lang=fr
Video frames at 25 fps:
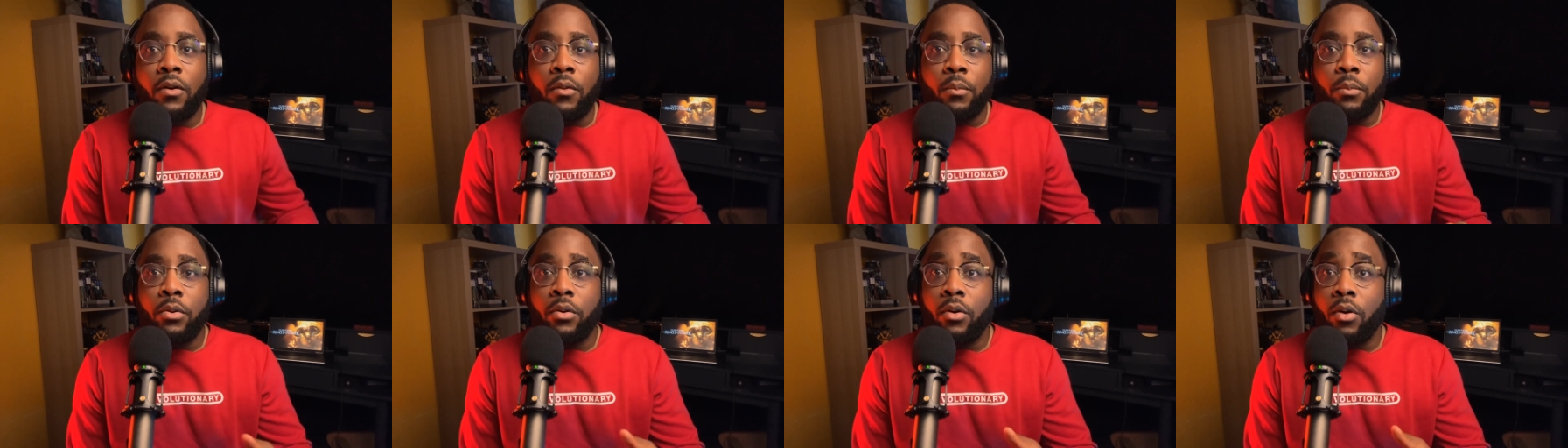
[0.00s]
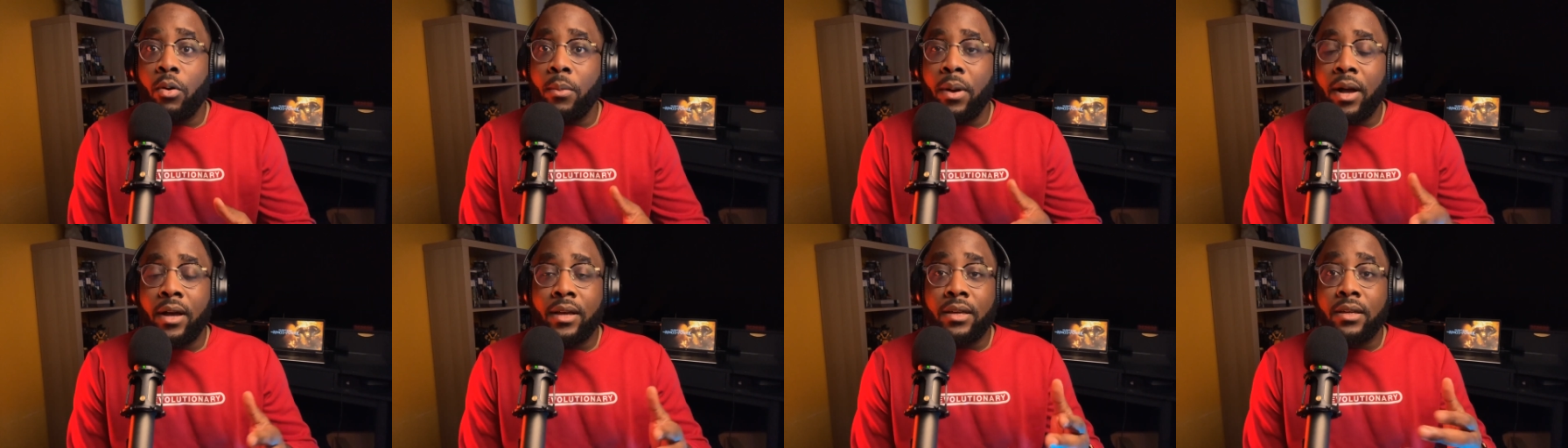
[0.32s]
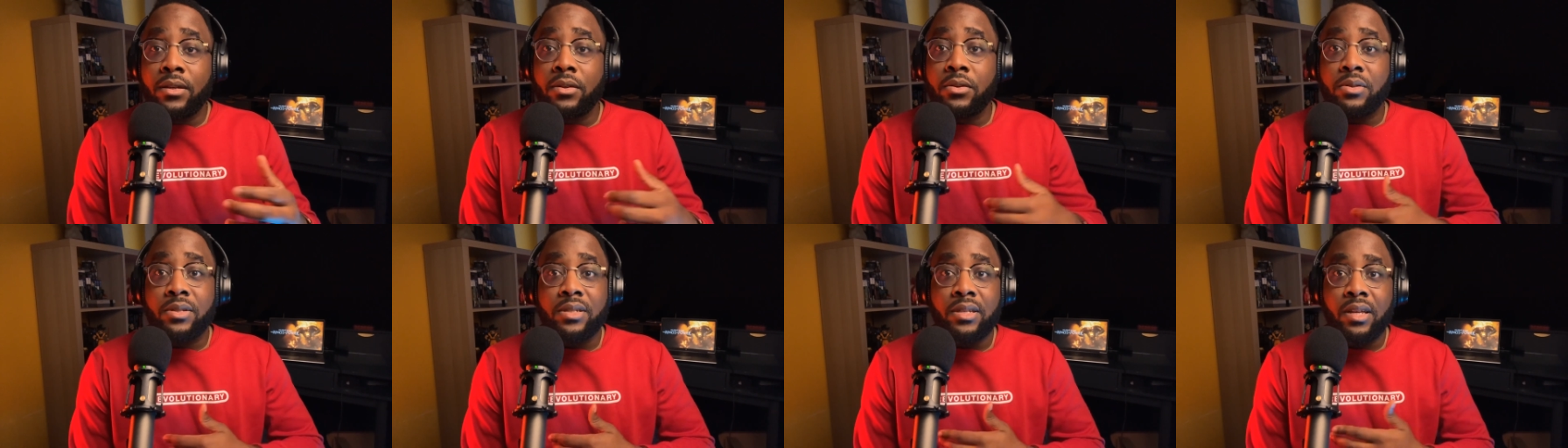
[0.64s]
On peut
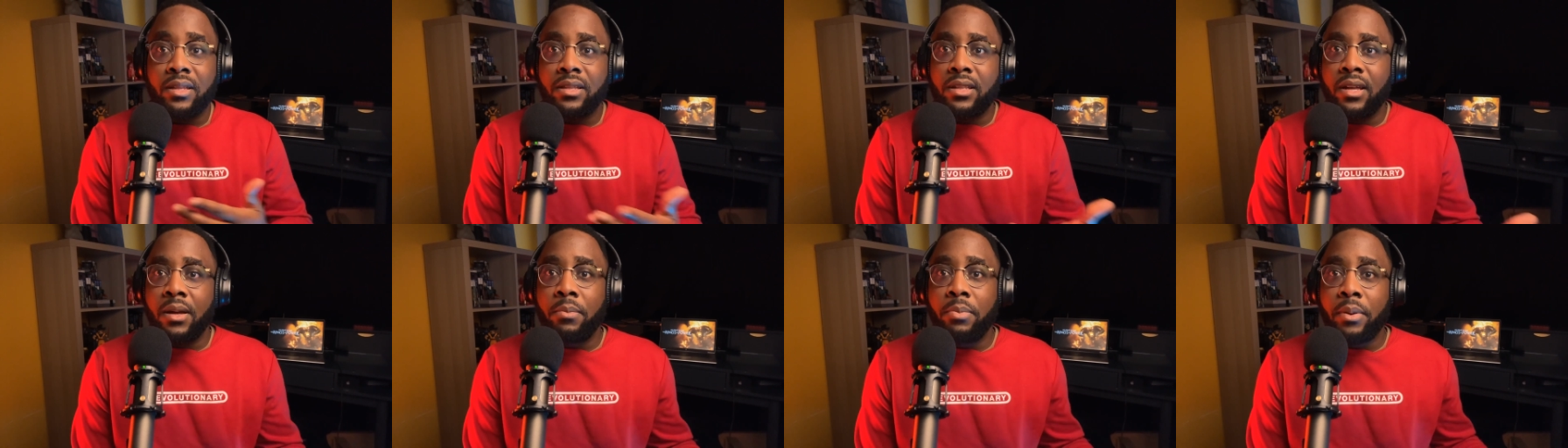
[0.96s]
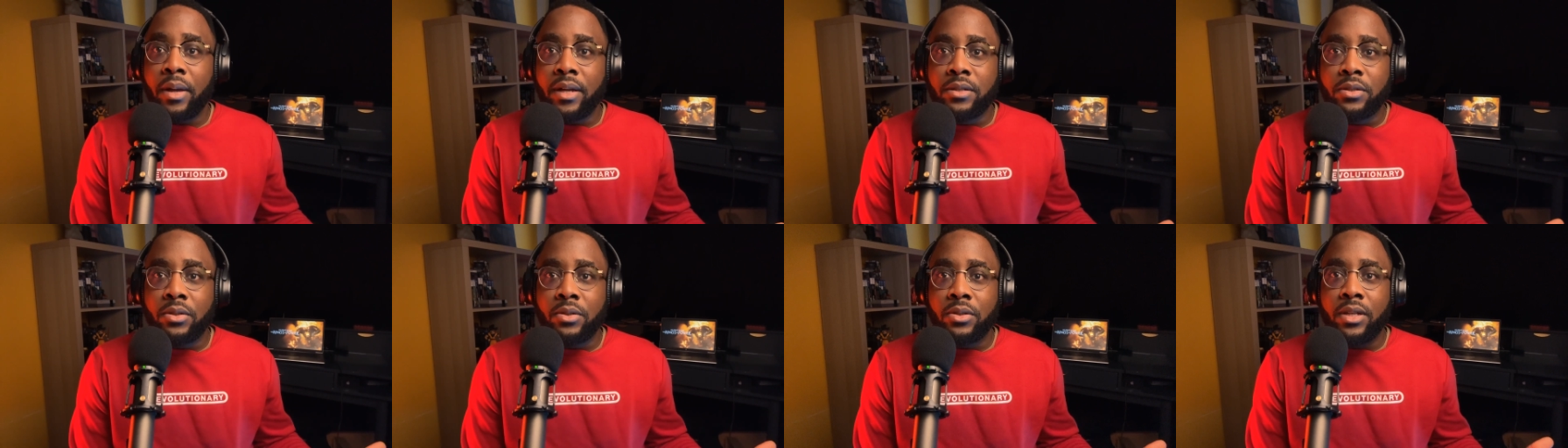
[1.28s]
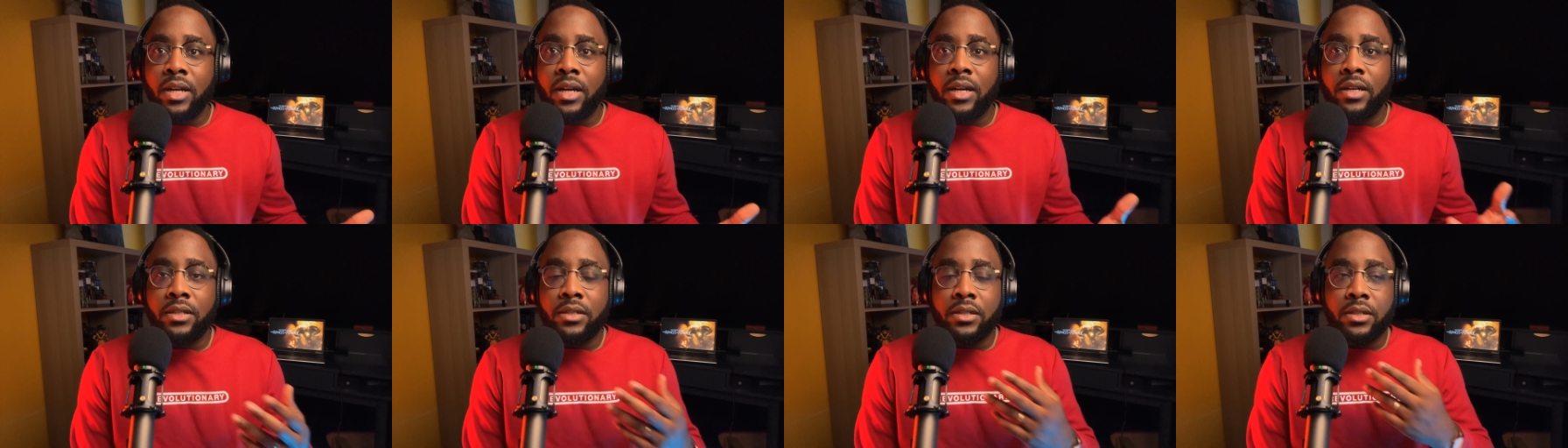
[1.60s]
remarquer que certains
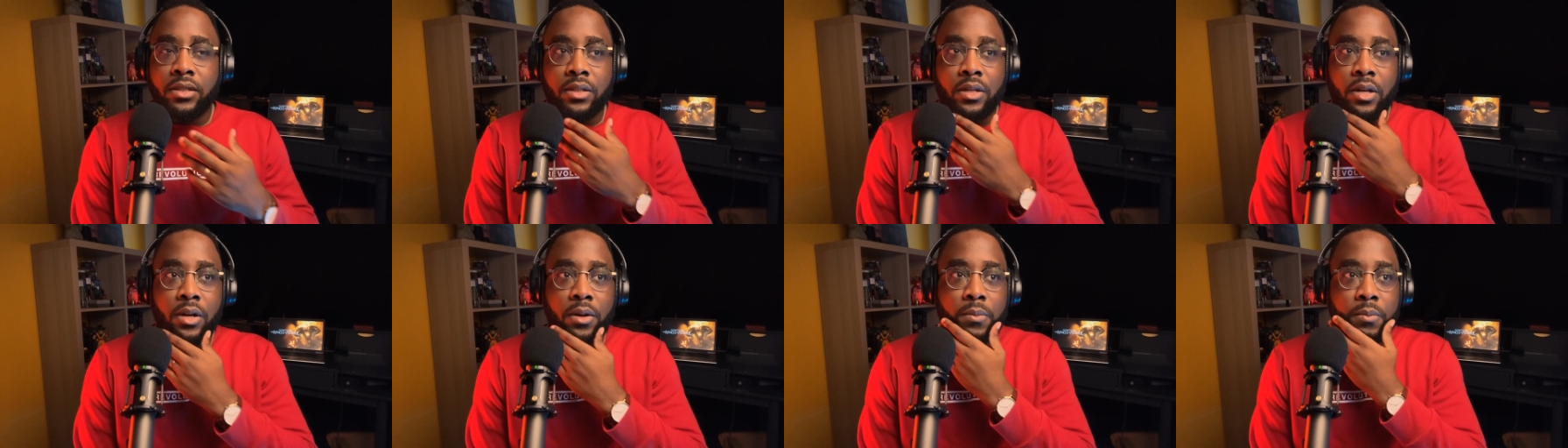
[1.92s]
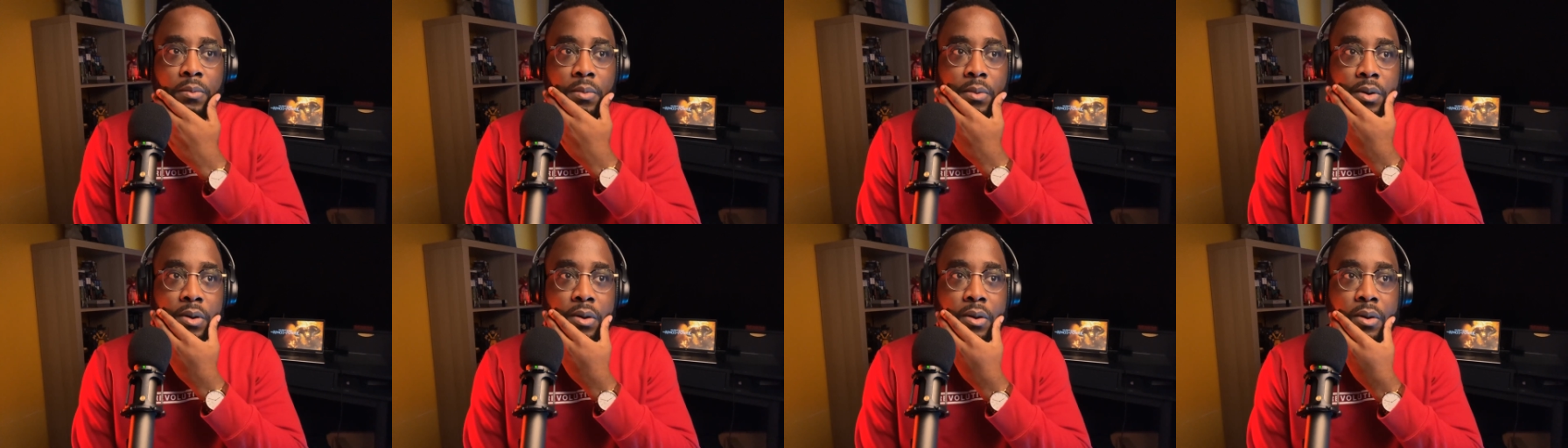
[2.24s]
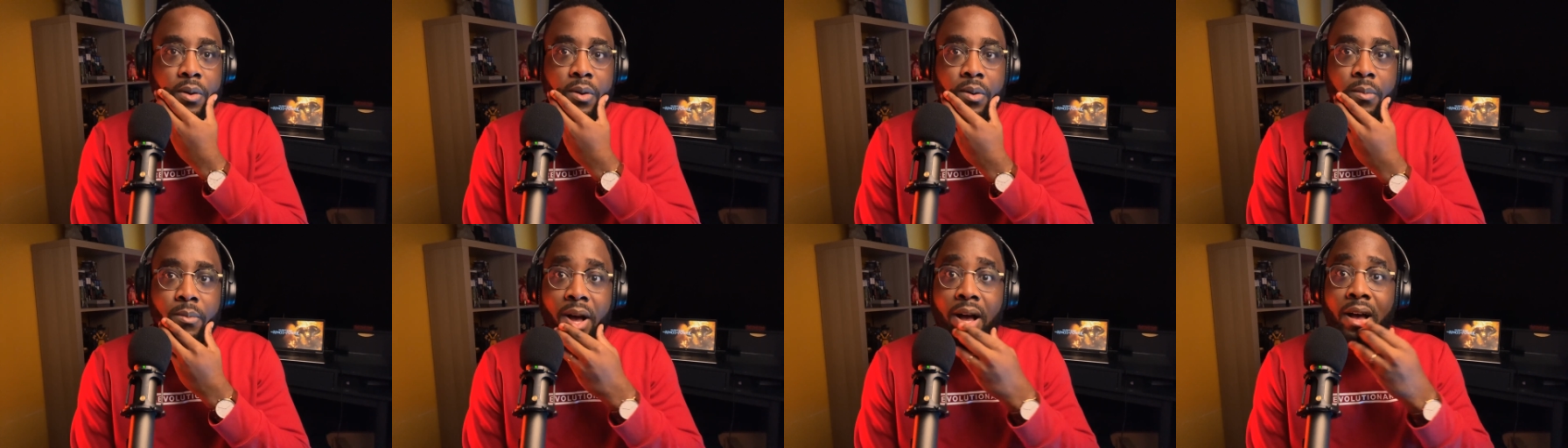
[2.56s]
personnages, comme
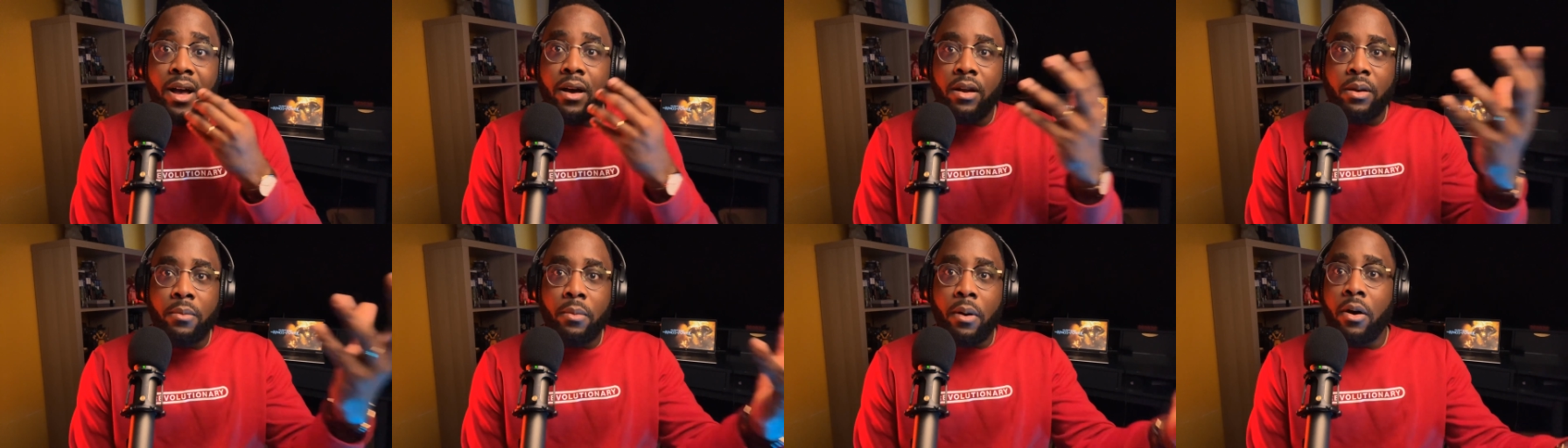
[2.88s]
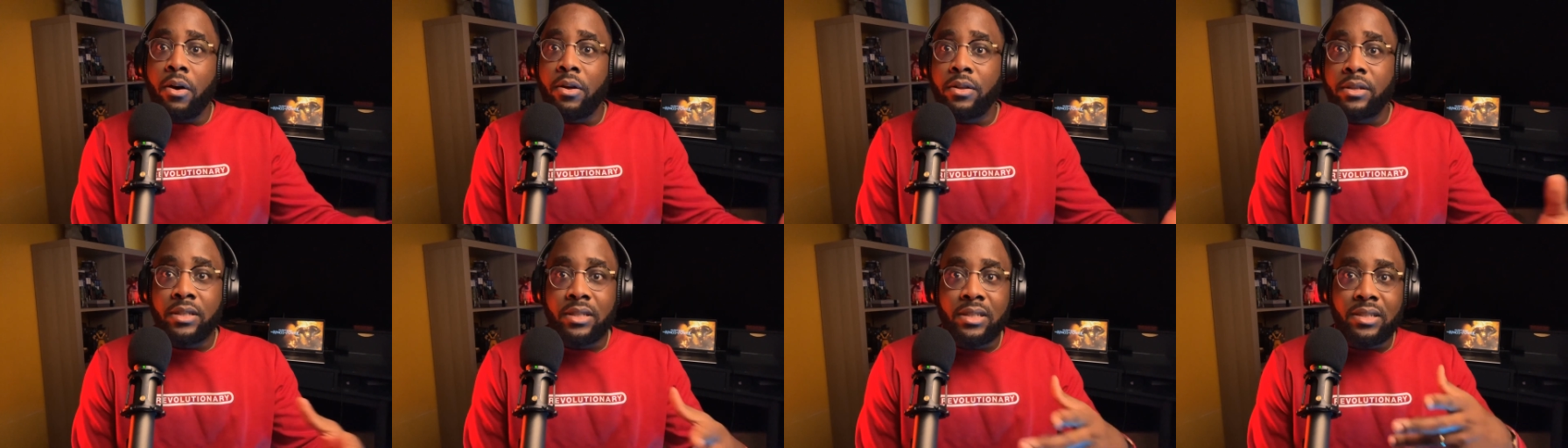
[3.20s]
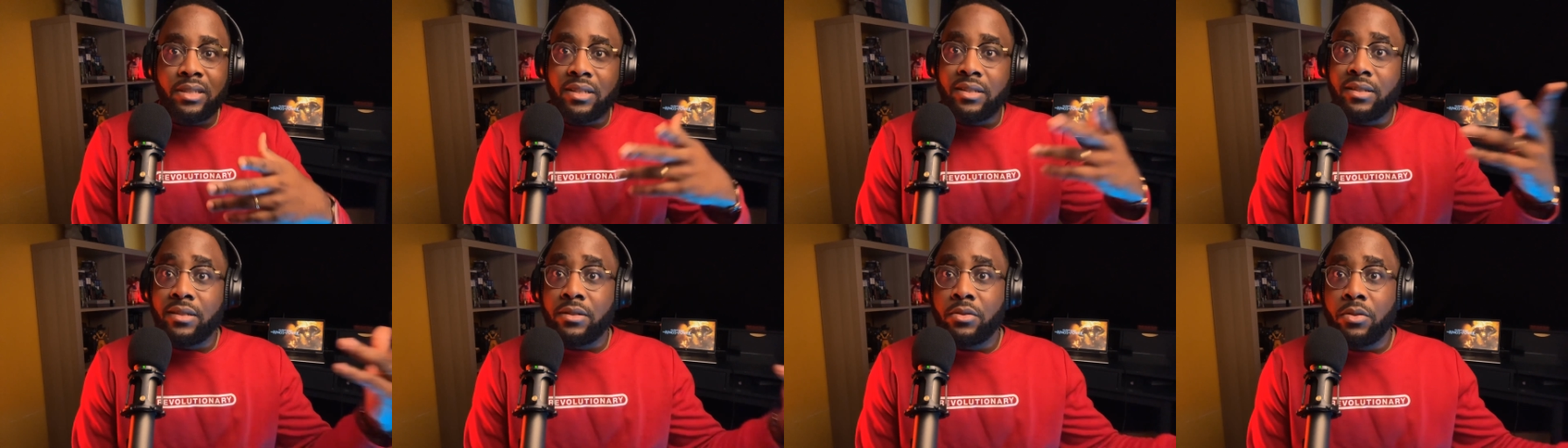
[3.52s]
euh, bah, Albrand,
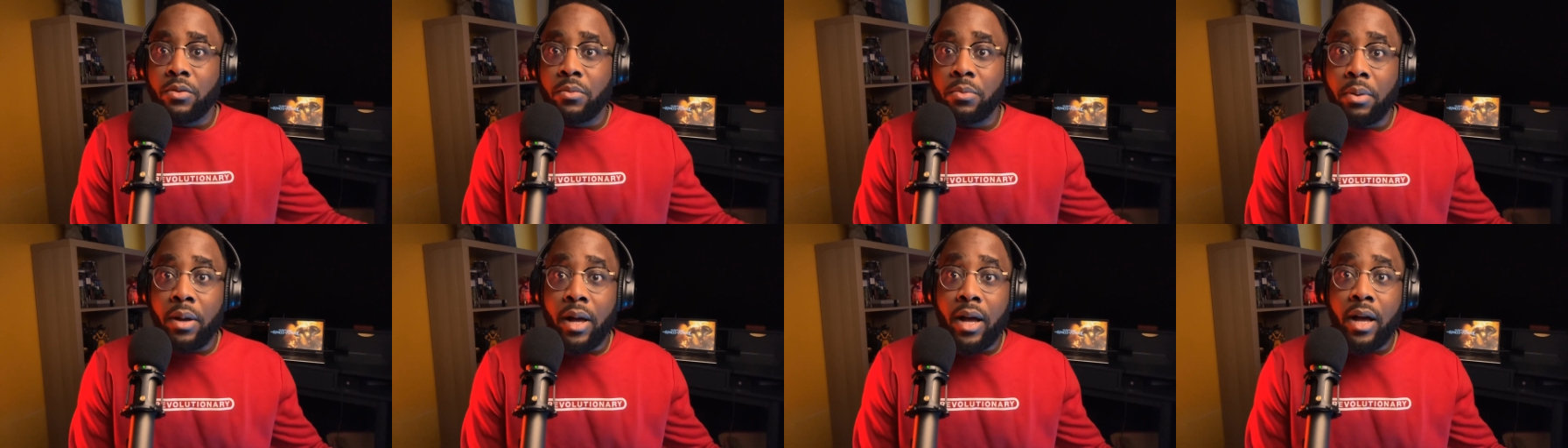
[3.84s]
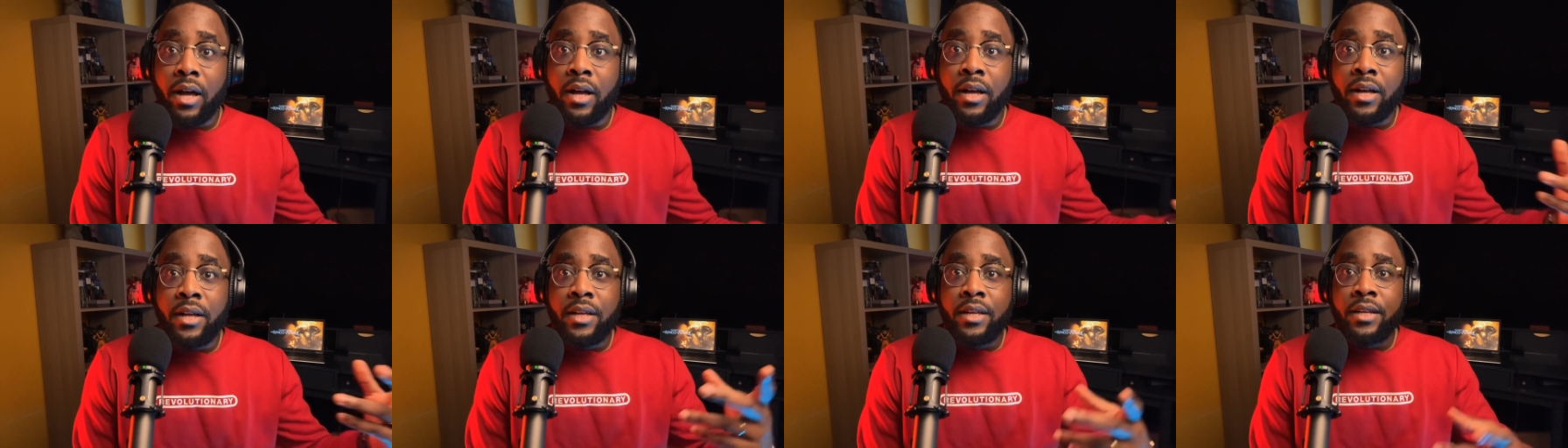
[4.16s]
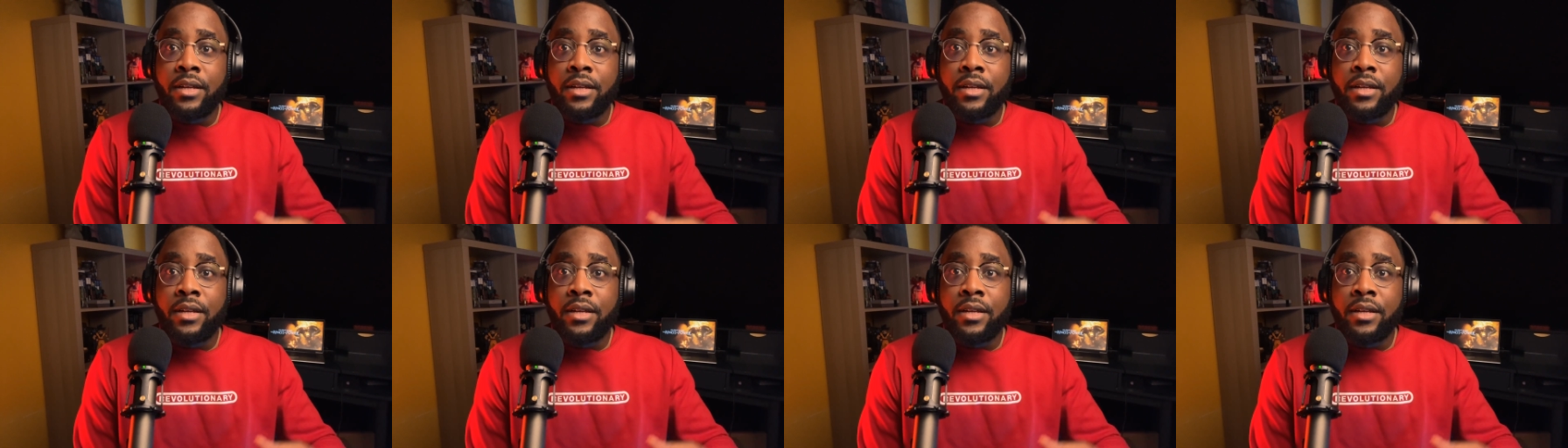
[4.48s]
n'existent pas.